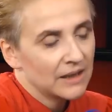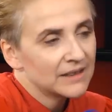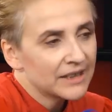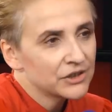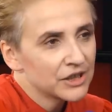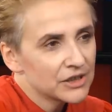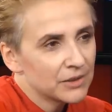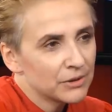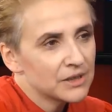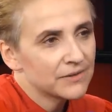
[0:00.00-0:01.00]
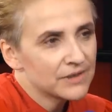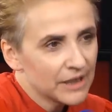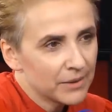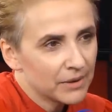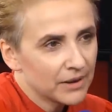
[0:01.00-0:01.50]
Na razie jestem, bo jestem w
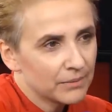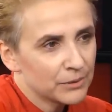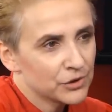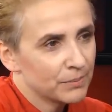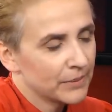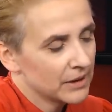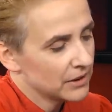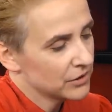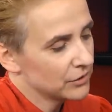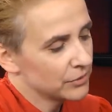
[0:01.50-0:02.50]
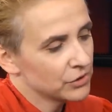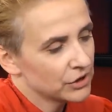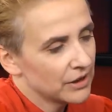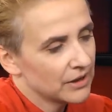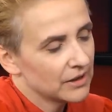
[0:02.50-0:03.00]
Sejmie. Proszę pamiętać o tym,
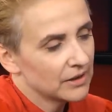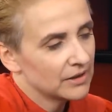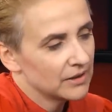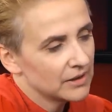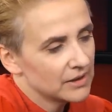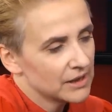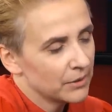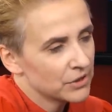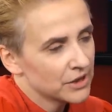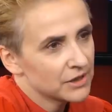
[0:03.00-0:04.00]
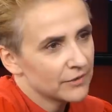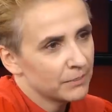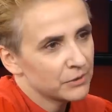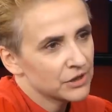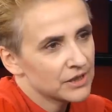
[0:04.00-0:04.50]
że y, całe wiosny nie ma
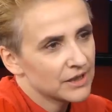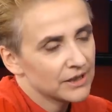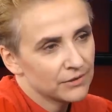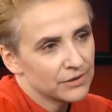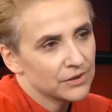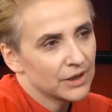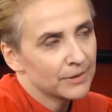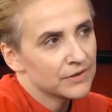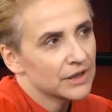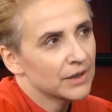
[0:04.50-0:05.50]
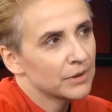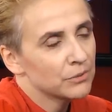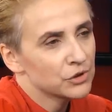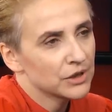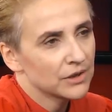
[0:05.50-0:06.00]
posiedzenie, wiosny nie ma w Sejmie.
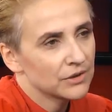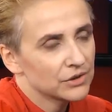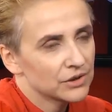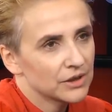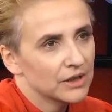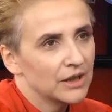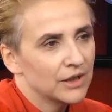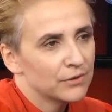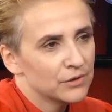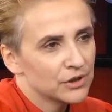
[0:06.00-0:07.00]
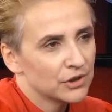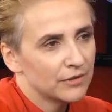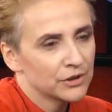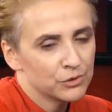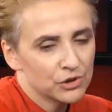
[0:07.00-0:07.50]
Muszę jakoś e,
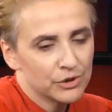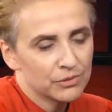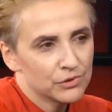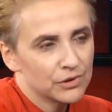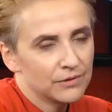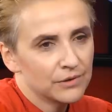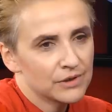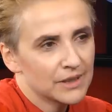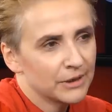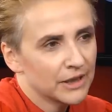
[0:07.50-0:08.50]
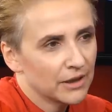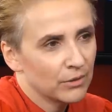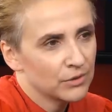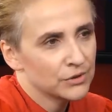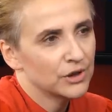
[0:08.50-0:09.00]
funkcjonować, muszę mieć możliwość zabierania
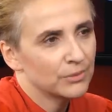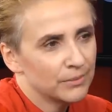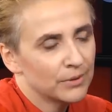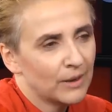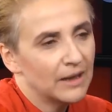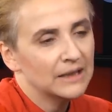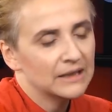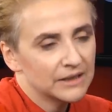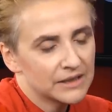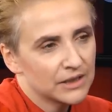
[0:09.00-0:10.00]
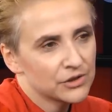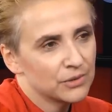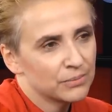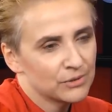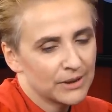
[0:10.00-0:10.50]
głosu. Gdybym była
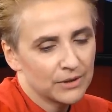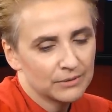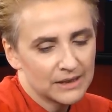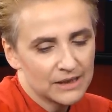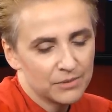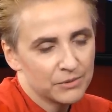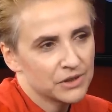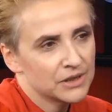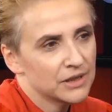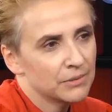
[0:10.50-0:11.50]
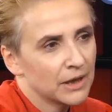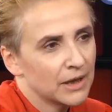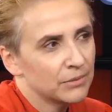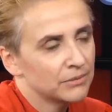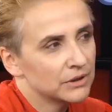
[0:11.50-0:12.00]
niezależną posłanką, na całe posiedzenie
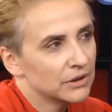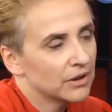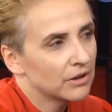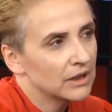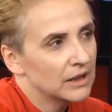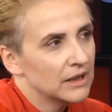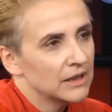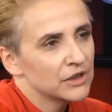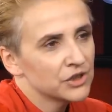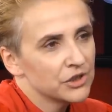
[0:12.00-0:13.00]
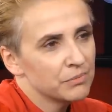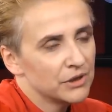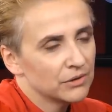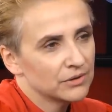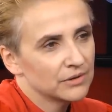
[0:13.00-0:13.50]
miałabym tylko 6
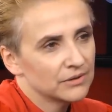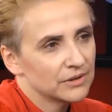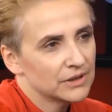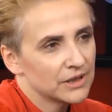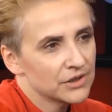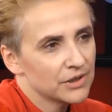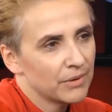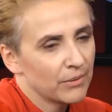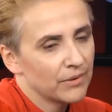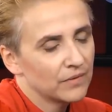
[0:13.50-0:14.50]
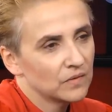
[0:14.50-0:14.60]
minut. To jest strasznie mało.